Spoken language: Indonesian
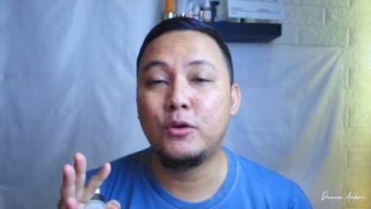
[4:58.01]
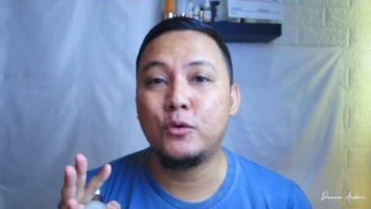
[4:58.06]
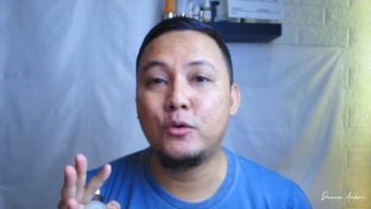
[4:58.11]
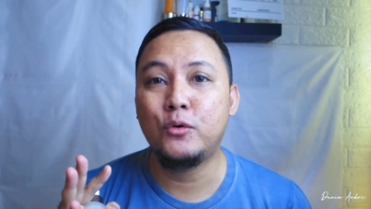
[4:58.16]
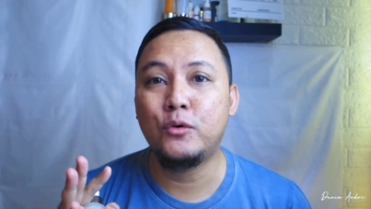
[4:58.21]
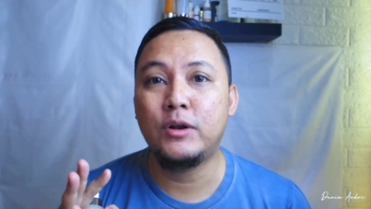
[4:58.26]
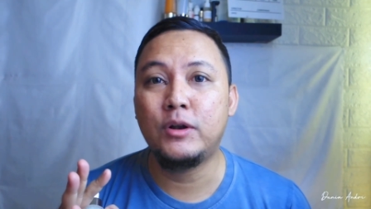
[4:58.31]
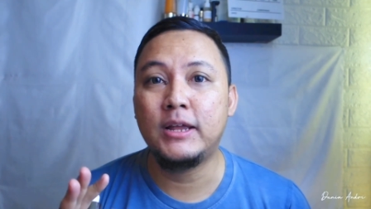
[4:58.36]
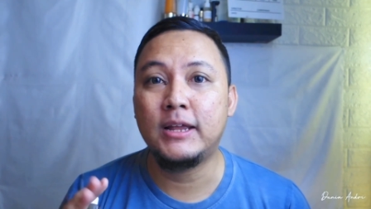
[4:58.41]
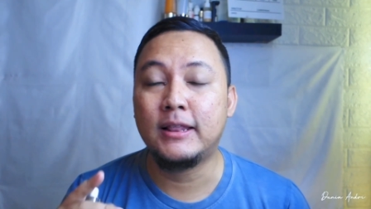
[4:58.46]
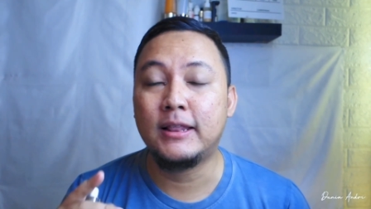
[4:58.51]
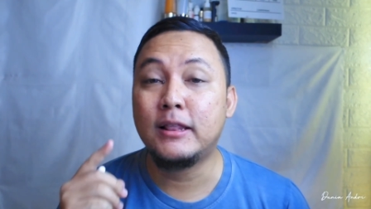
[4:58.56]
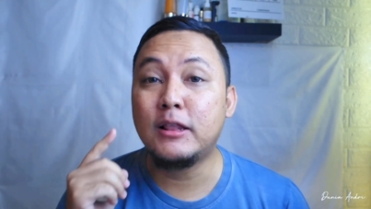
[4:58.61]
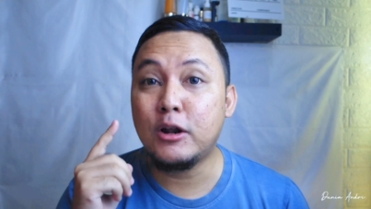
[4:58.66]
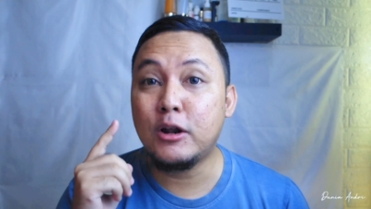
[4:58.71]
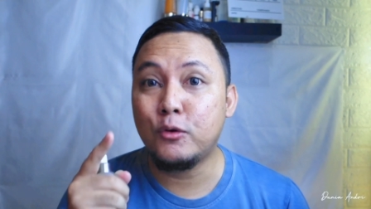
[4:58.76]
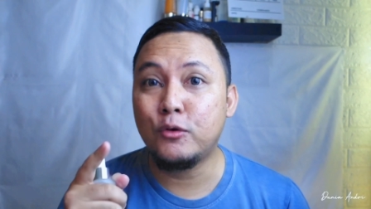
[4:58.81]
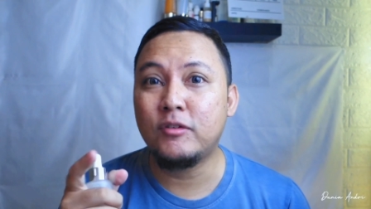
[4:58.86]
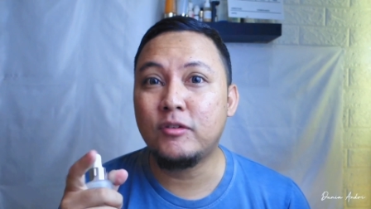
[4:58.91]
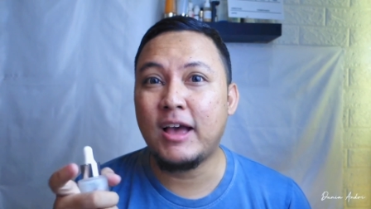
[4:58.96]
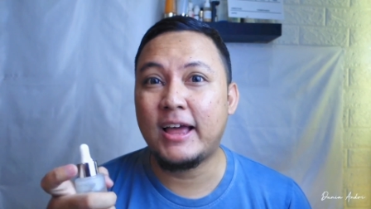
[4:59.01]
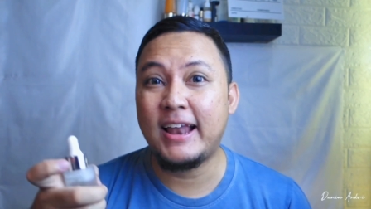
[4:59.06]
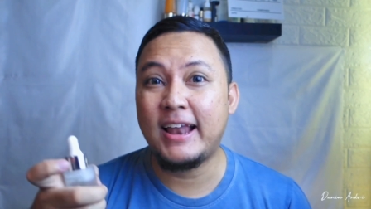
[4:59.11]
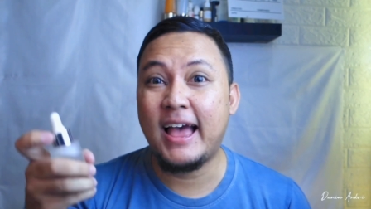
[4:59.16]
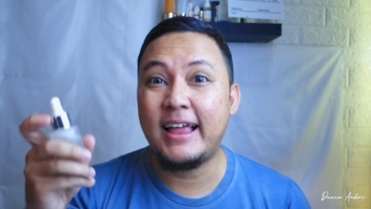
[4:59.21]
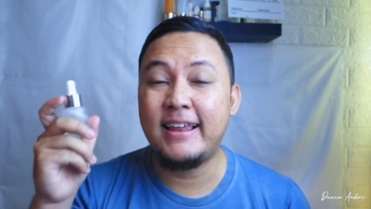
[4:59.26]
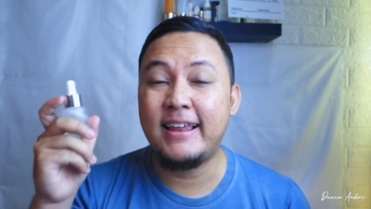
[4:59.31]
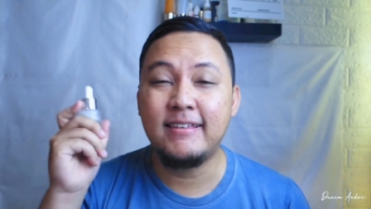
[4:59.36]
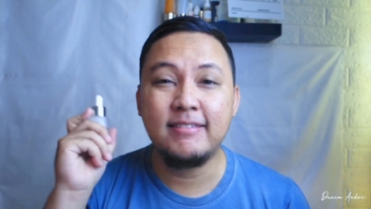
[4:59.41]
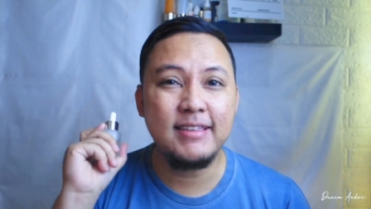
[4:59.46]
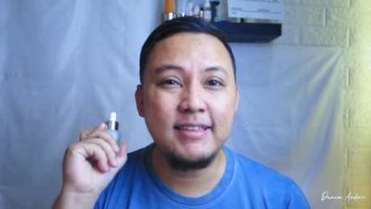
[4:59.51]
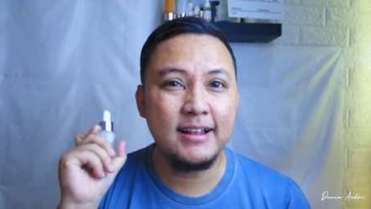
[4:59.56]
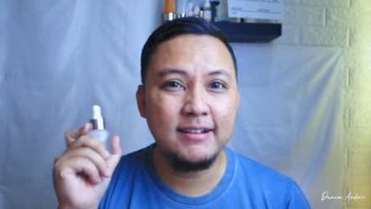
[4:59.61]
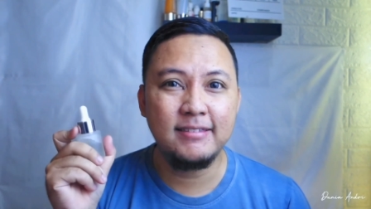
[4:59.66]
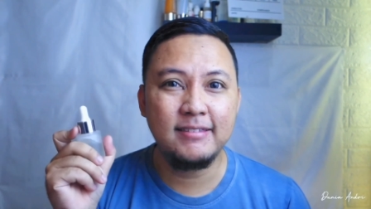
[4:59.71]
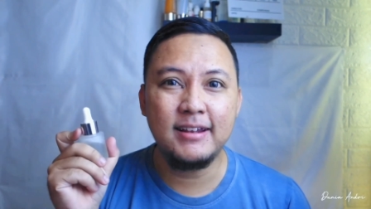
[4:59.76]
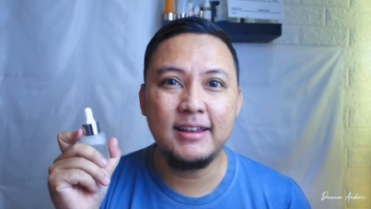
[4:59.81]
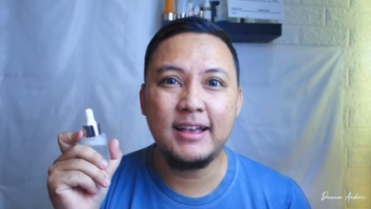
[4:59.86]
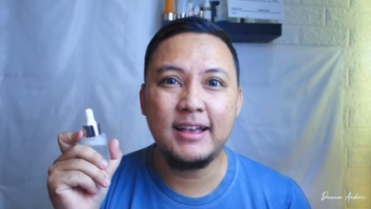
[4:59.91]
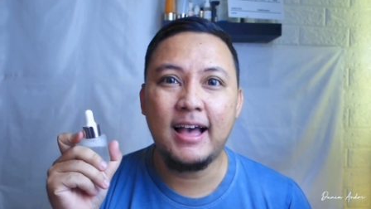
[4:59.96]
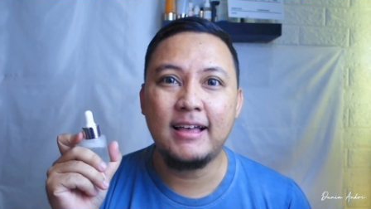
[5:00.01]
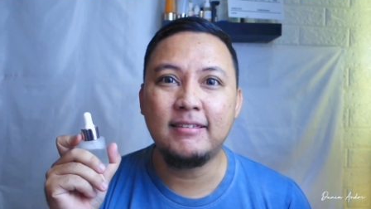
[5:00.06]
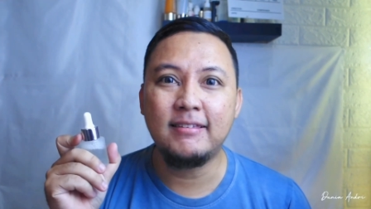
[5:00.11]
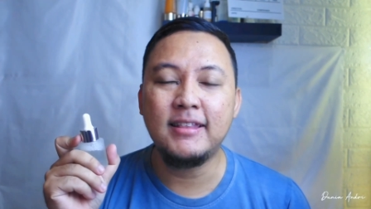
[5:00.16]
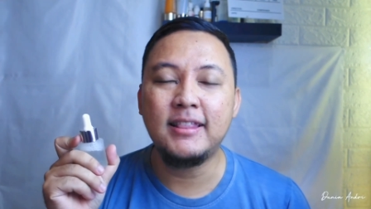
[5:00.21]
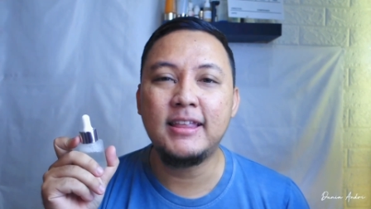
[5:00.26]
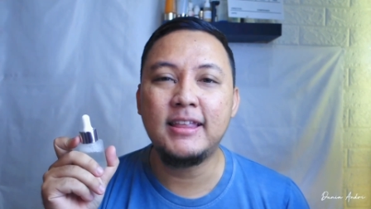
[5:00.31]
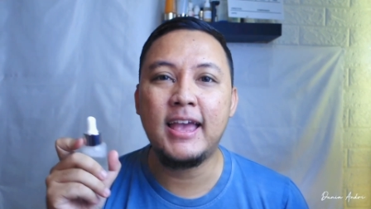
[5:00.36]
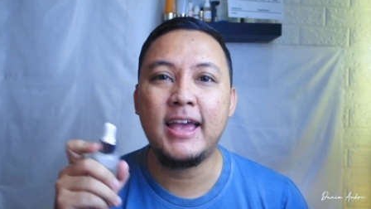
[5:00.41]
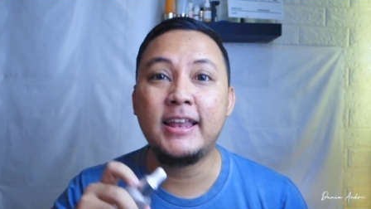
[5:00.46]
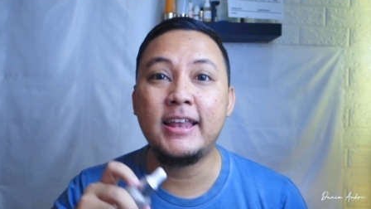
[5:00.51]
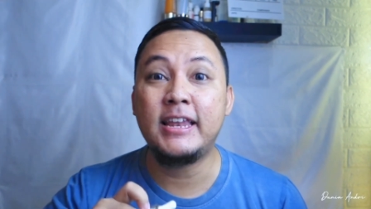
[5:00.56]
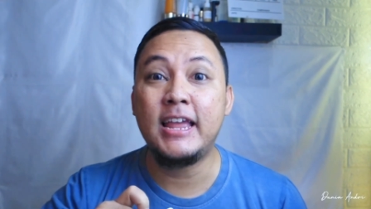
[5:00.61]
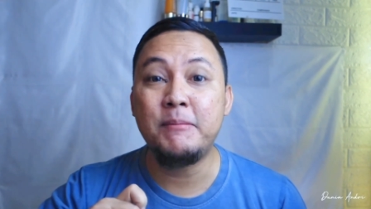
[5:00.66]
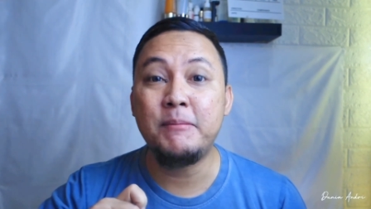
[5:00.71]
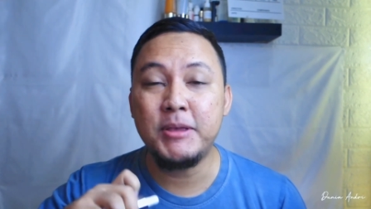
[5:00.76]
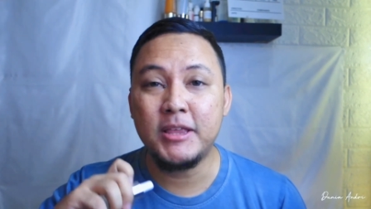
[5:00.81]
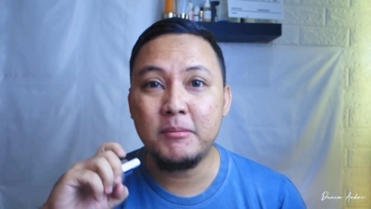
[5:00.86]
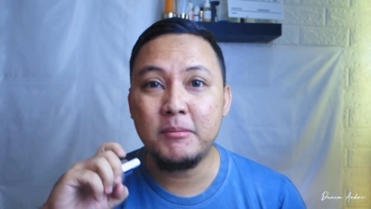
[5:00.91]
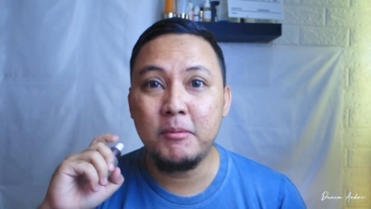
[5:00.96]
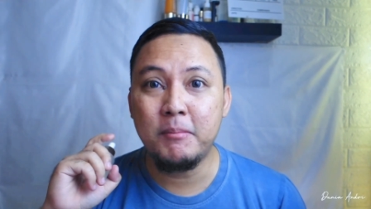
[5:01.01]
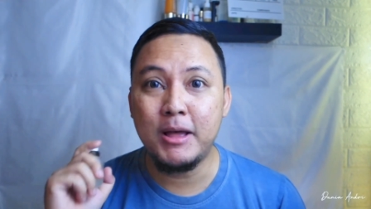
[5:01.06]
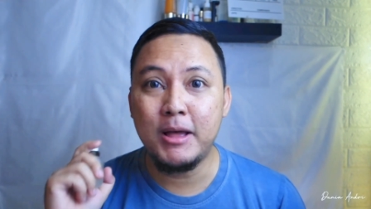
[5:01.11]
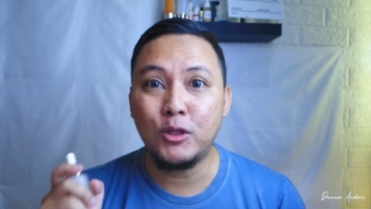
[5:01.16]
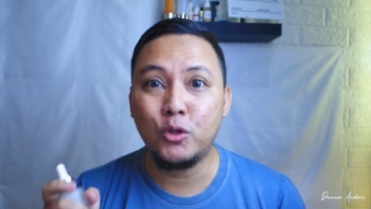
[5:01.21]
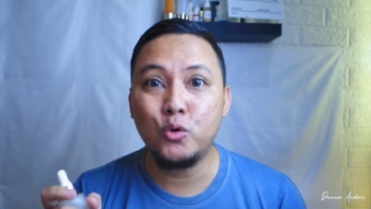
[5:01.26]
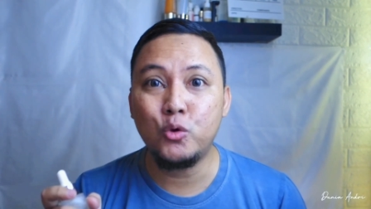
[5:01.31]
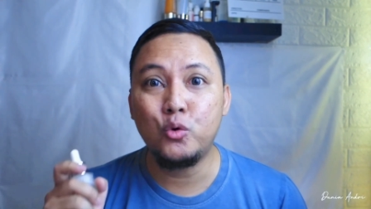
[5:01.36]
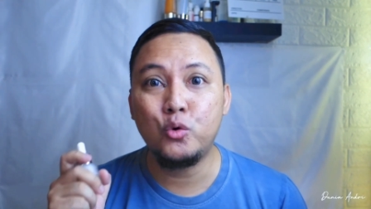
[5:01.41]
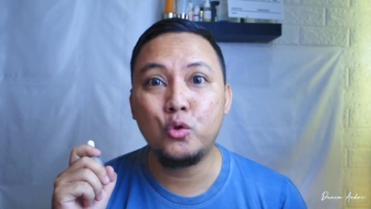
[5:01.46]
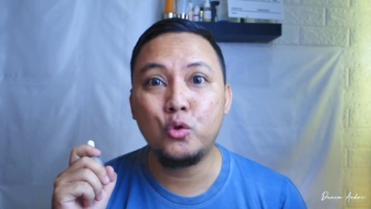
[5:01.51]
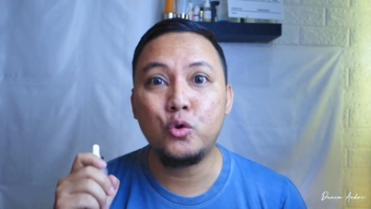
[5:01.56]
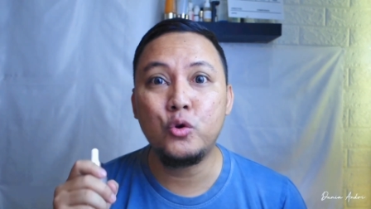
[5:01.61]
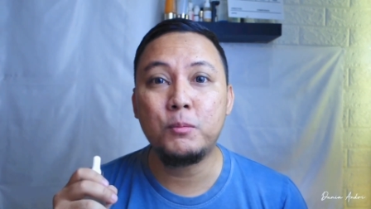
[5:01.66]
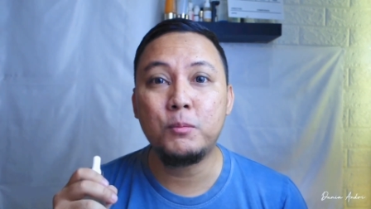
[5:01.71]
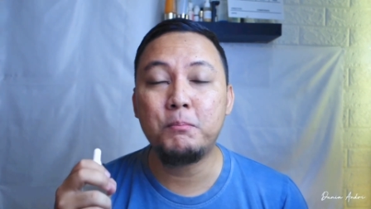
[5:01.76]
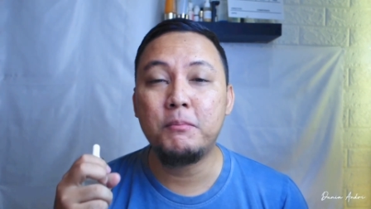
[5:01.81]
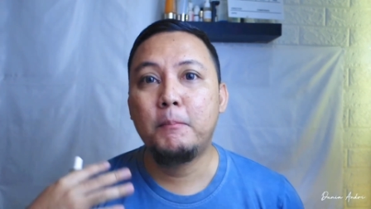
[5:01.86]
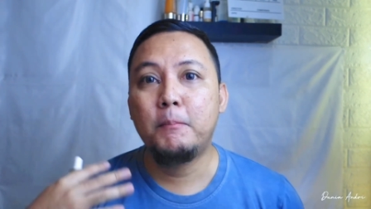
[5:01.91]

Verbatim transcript: kulit terus karena ada salicylic acidnya dia bisa membantu untuk